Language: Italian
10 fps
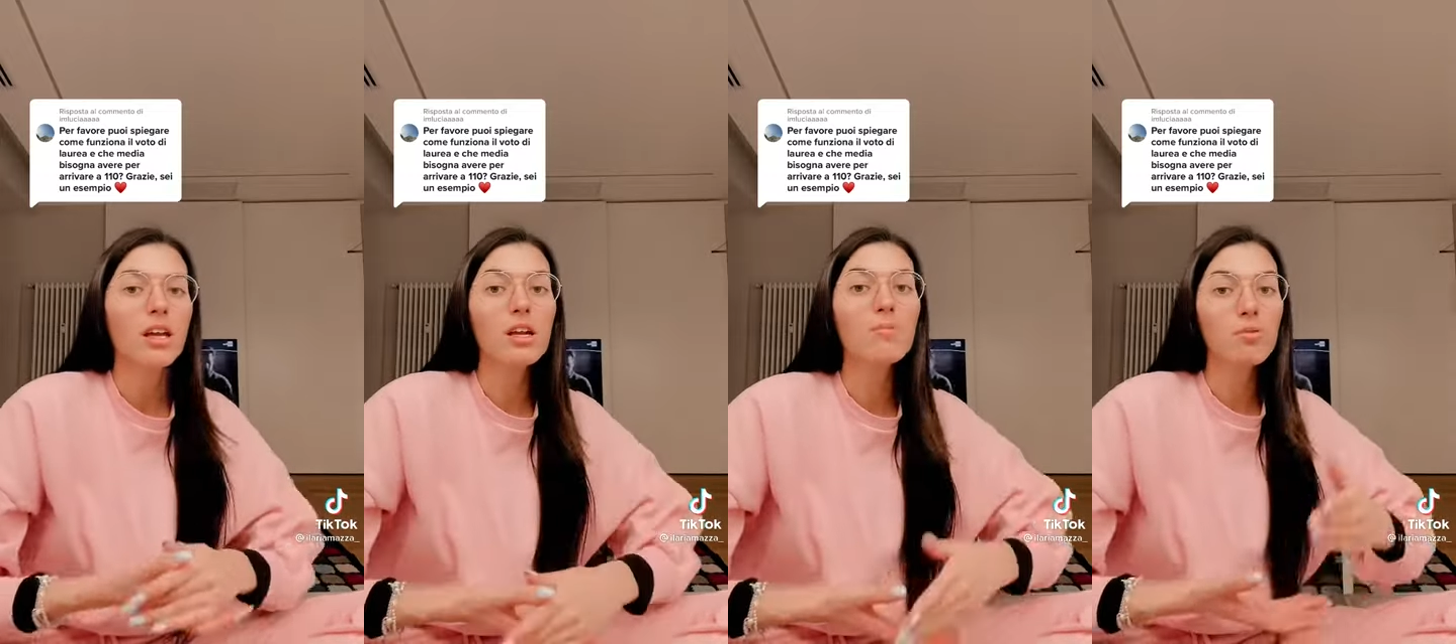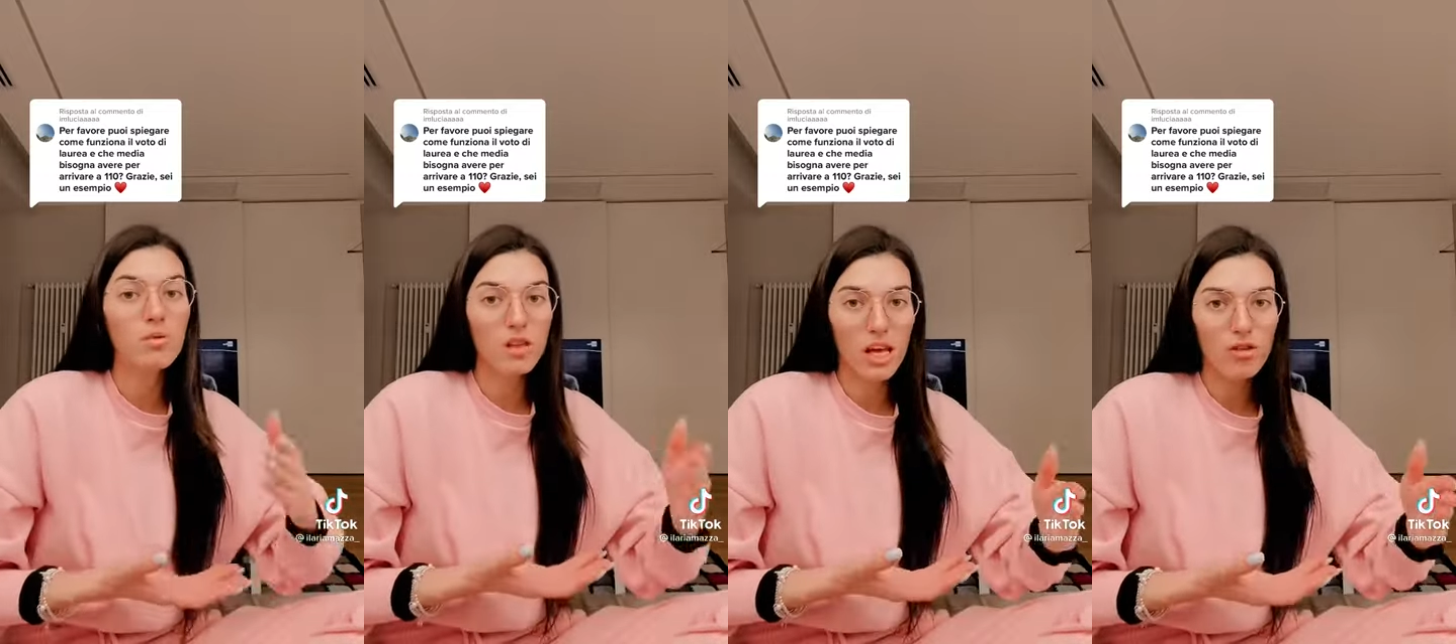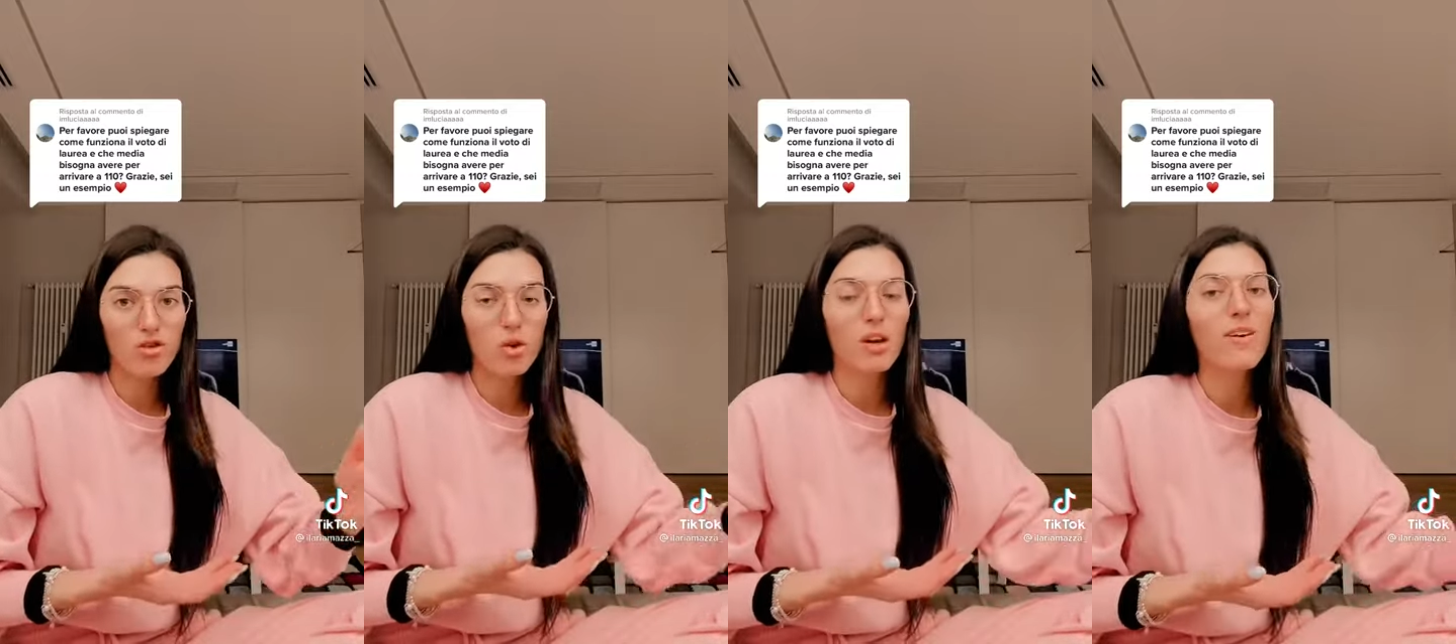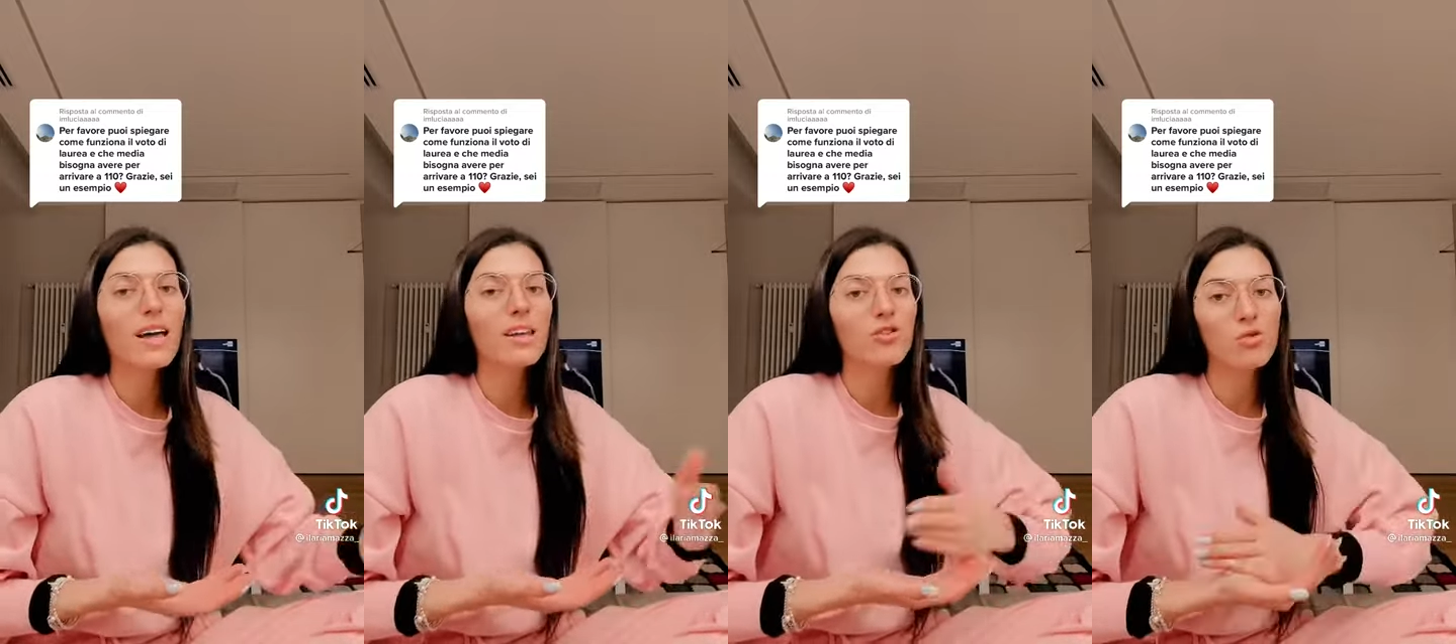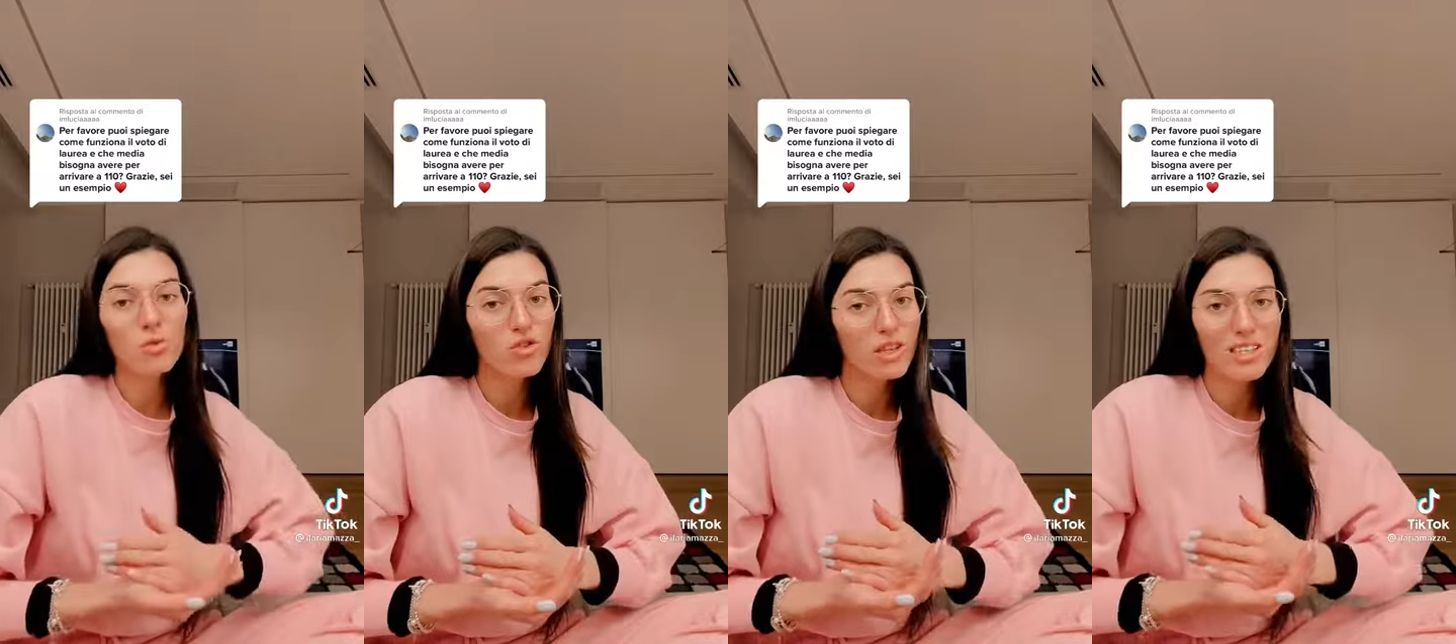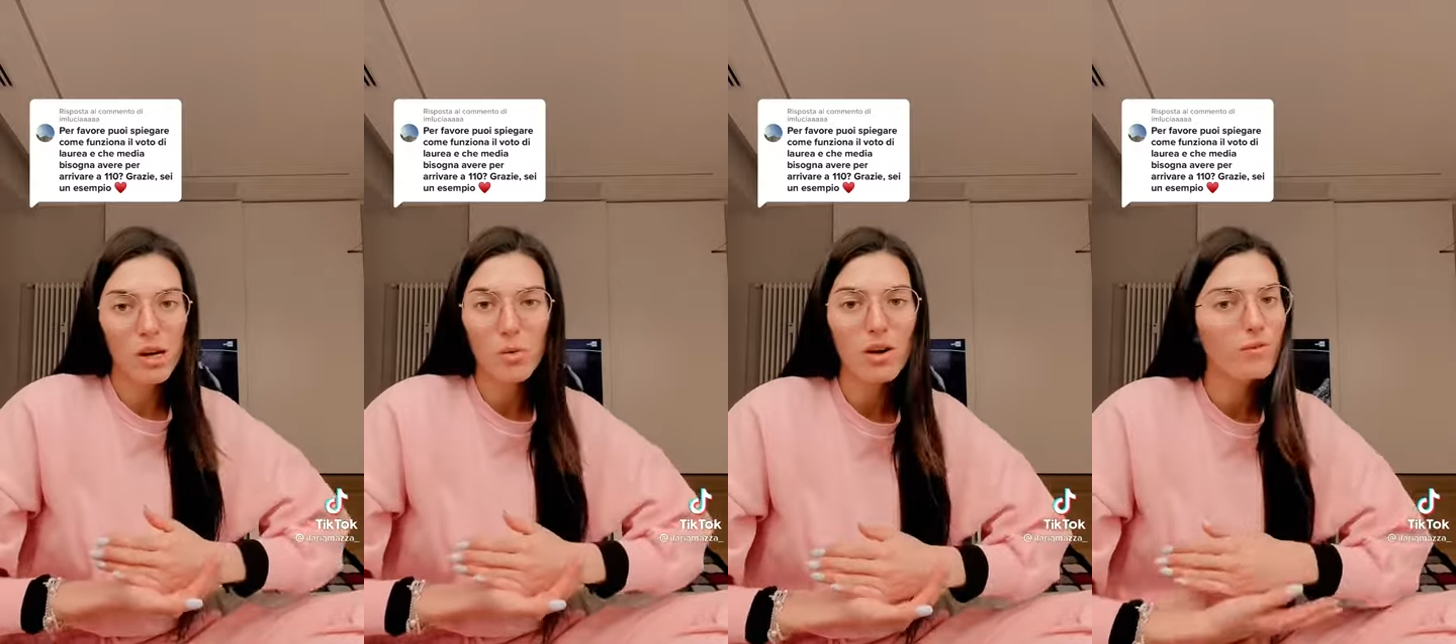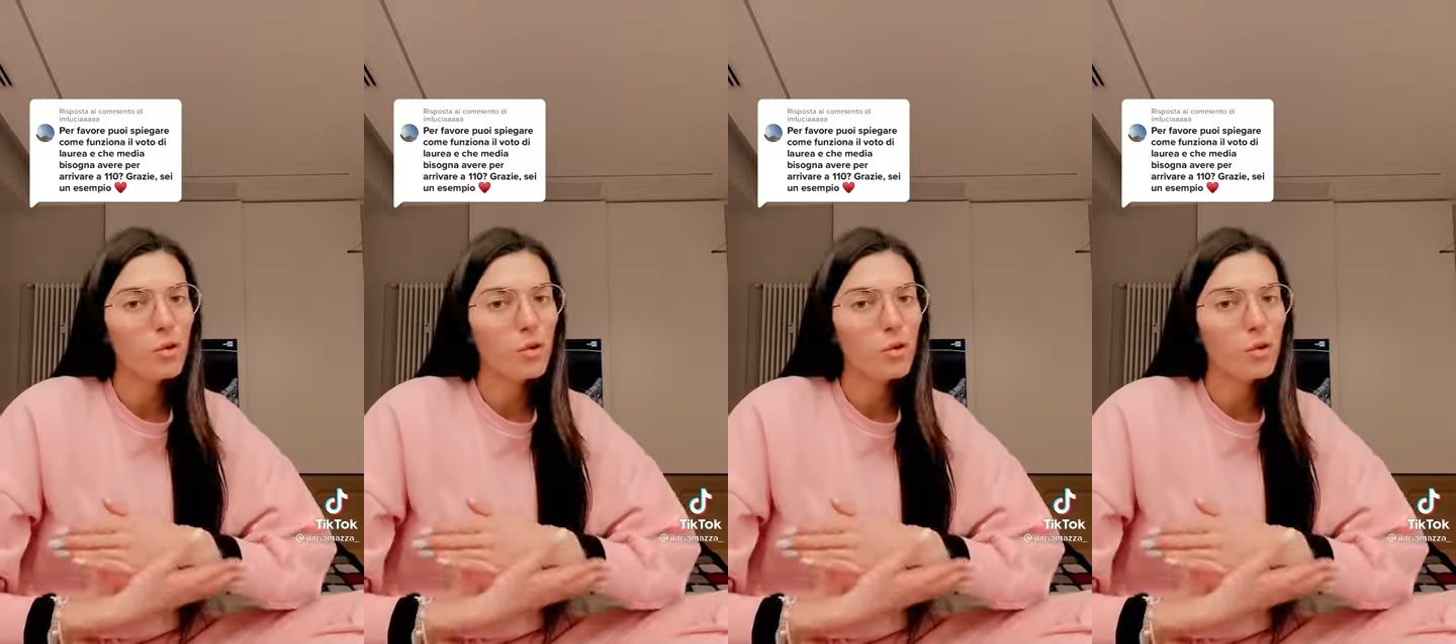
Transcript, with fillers: Il punteggio che va ad aggiungersi a quel